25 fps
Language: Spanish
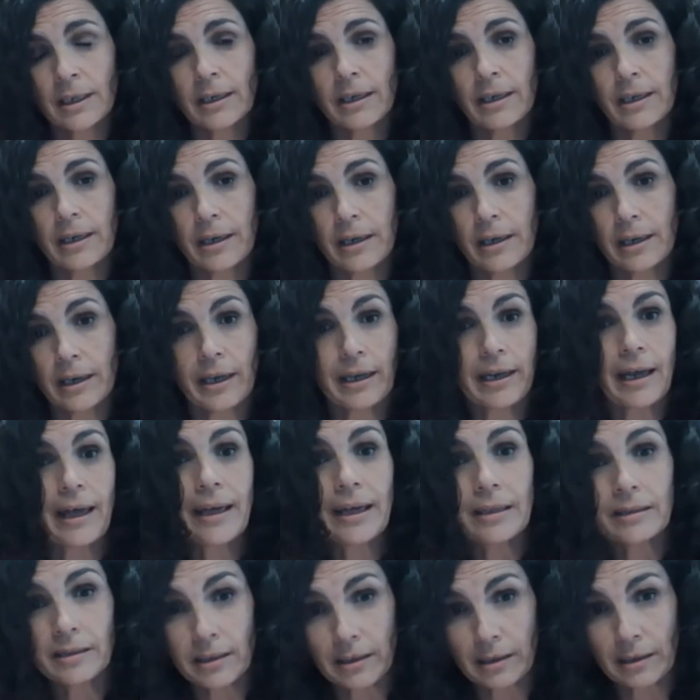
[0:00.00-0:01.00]
que
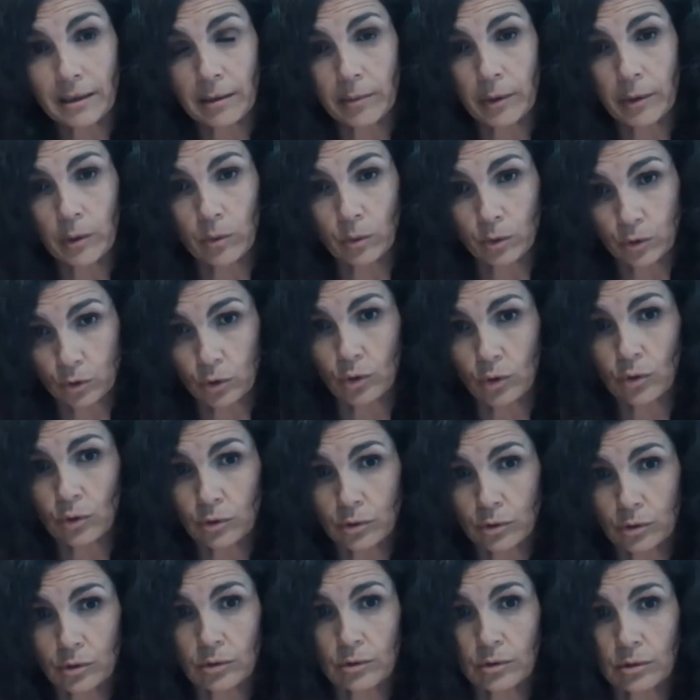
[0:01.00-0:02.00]
nada tienen que ver unos con
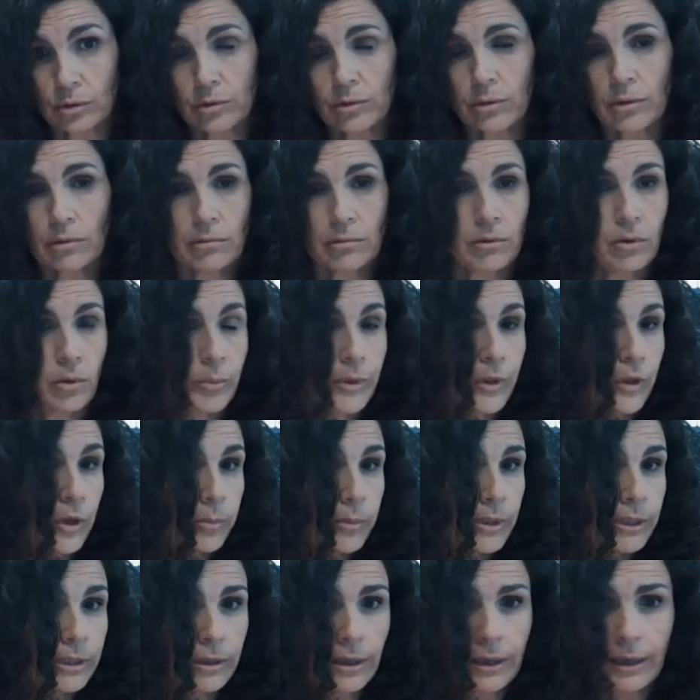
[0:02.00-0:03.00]
otros. Lo
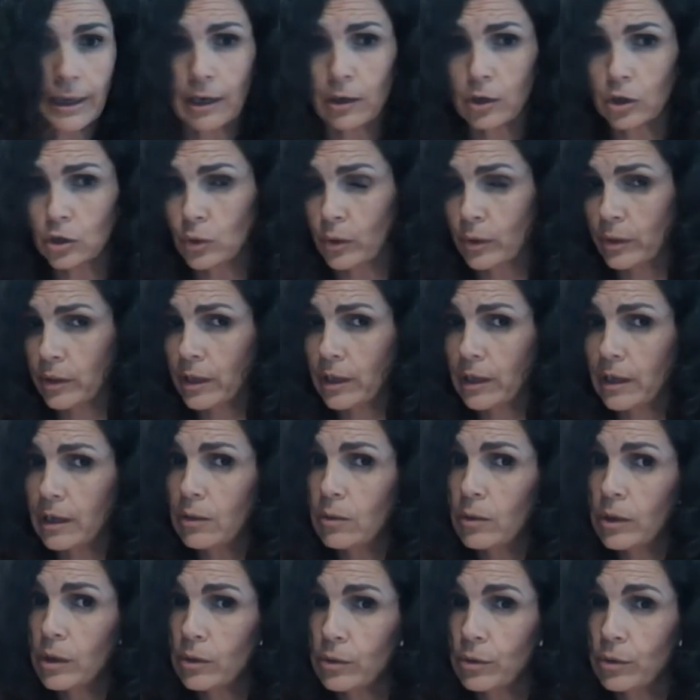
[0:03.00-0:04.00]
medioambiental, lo social,
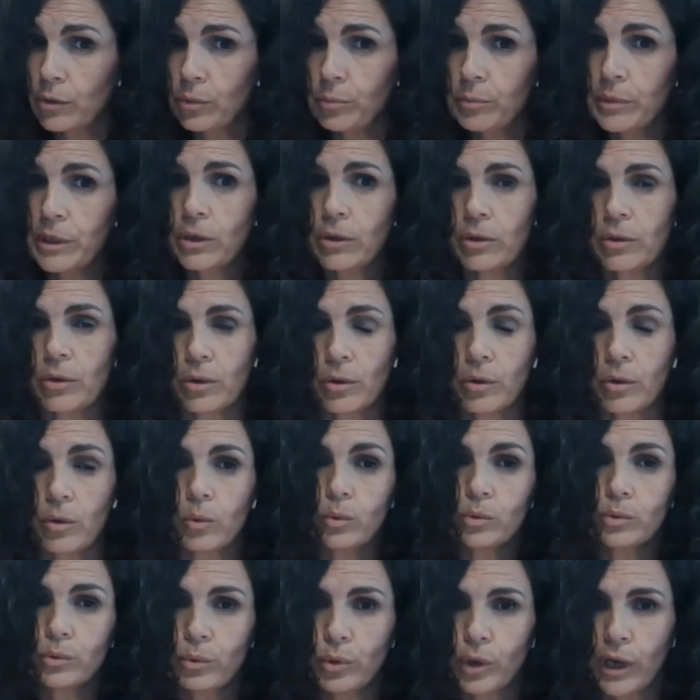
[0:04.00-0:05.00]
lo económico, lo
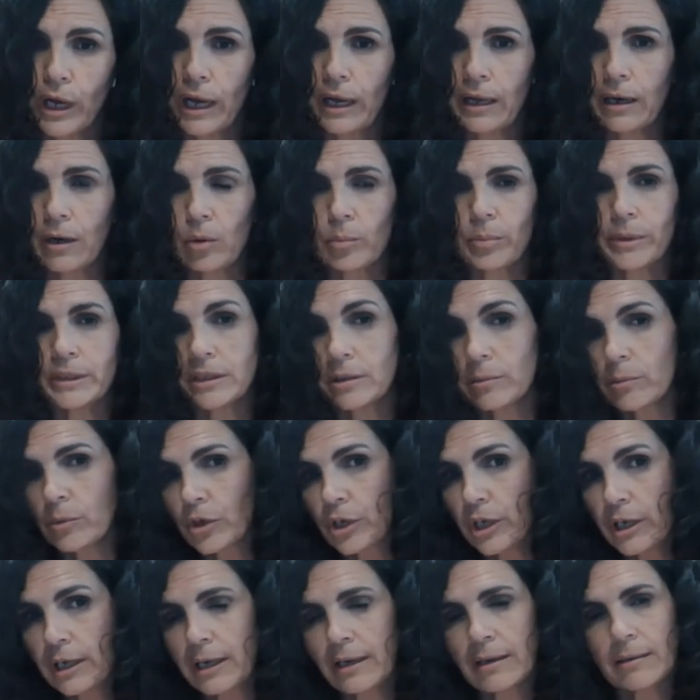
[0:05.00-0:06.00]
cultural, lo
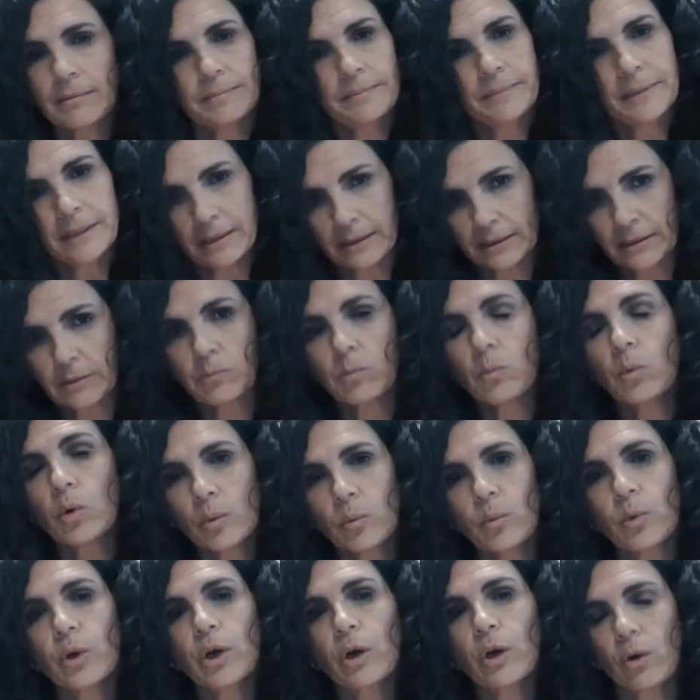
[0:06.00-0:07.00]
patrimonial, es muy,
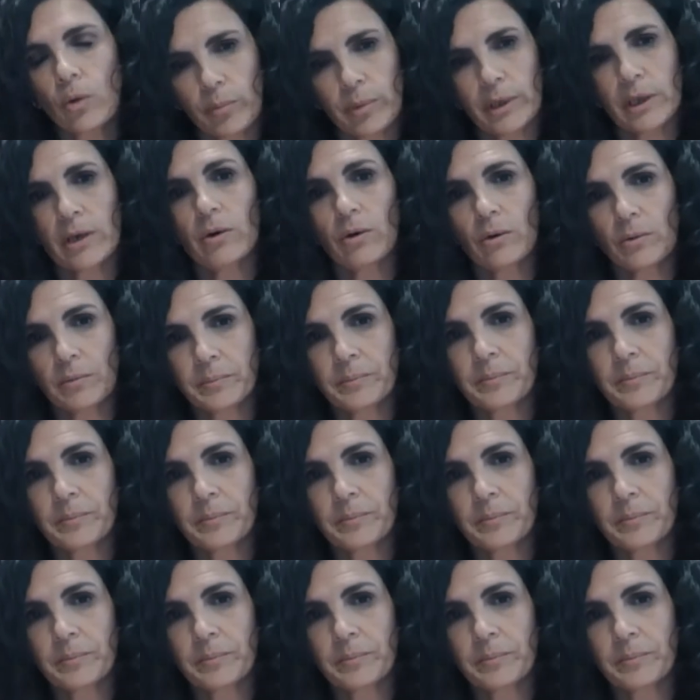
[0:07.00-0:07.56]
muy complejo.